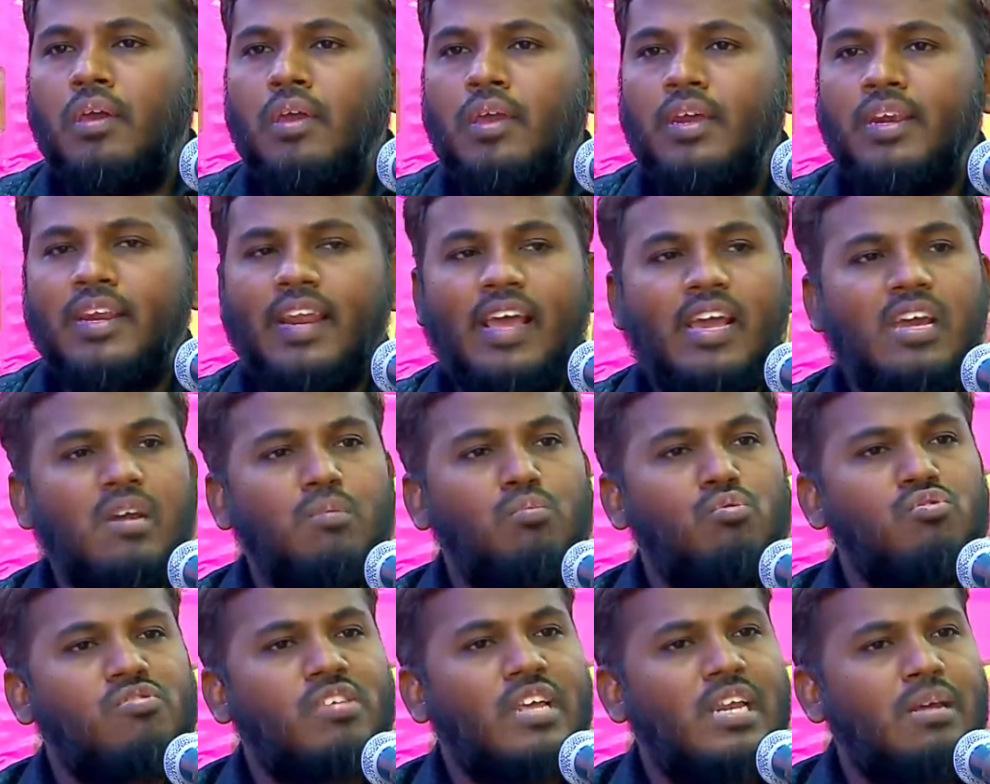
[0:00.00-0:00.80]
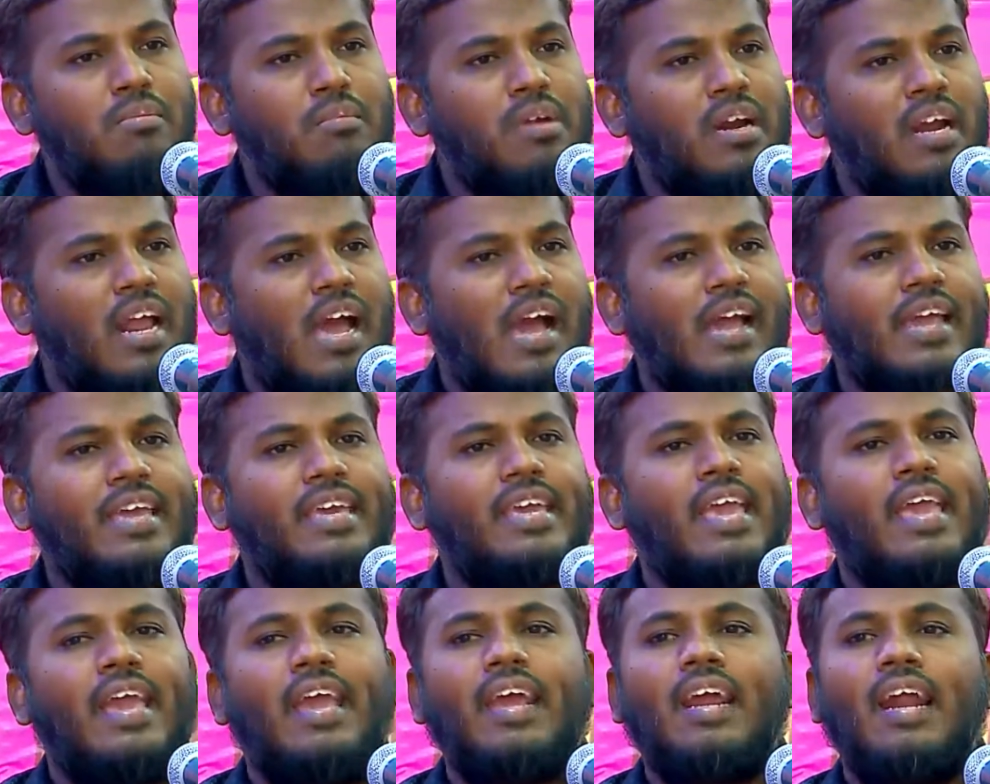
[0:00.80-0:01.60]
இன்றைக்கு
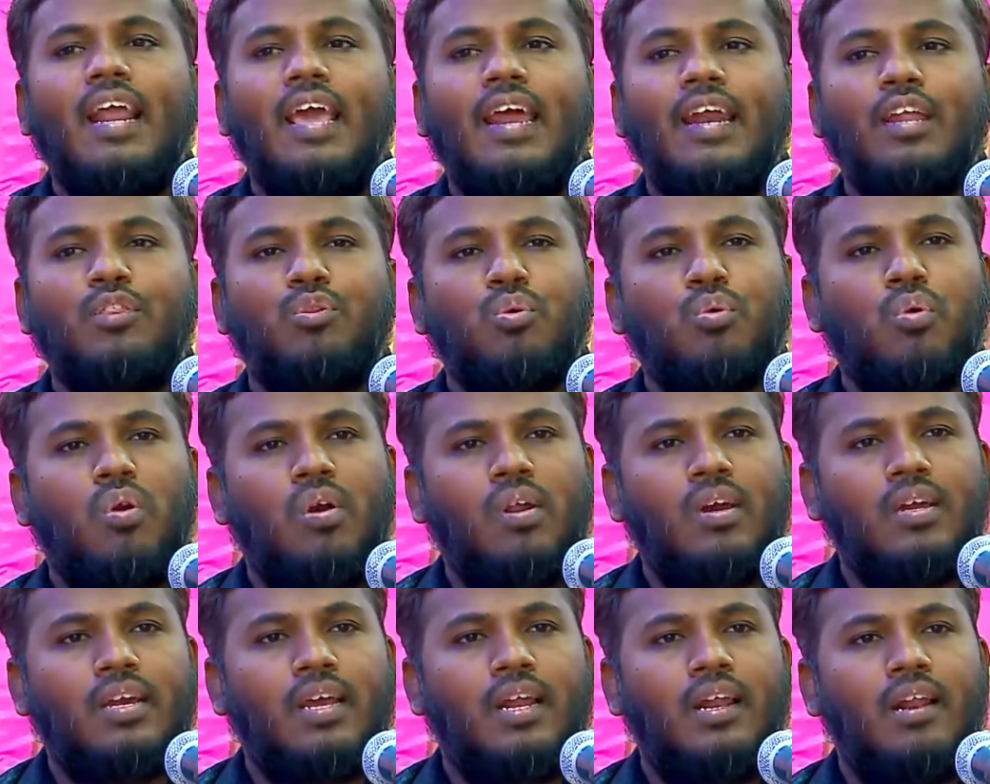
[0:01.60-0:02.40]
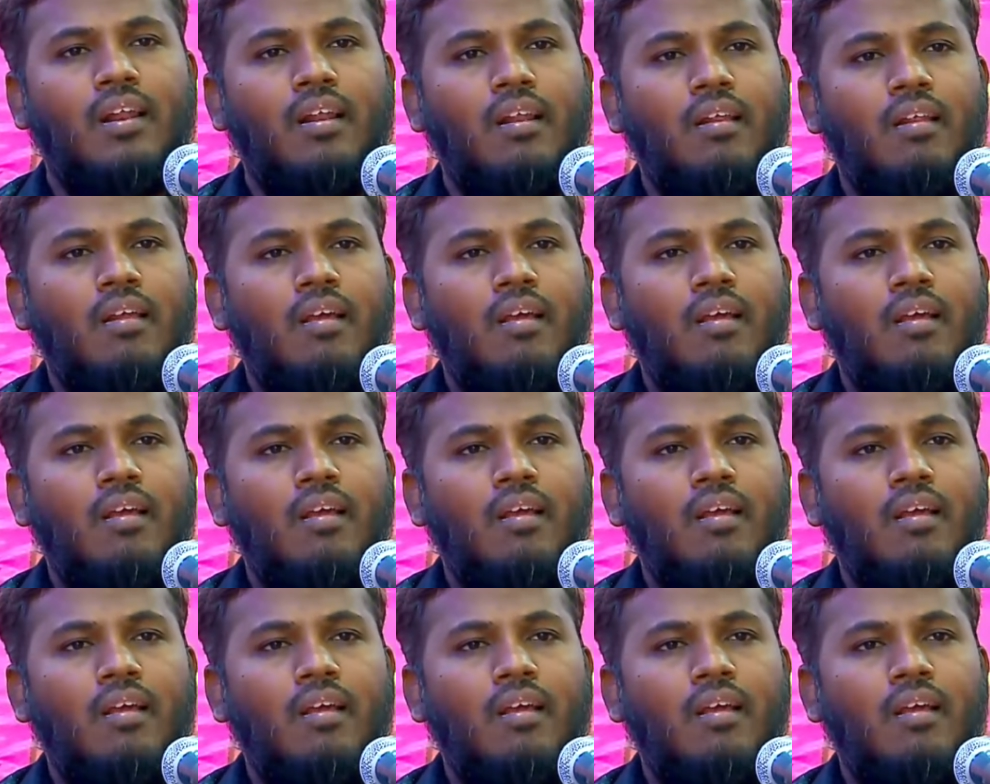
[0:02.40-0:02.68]
முஸ்லிம்களாகிய எங்களை எடுத்துக்கொள்ளுங்கள்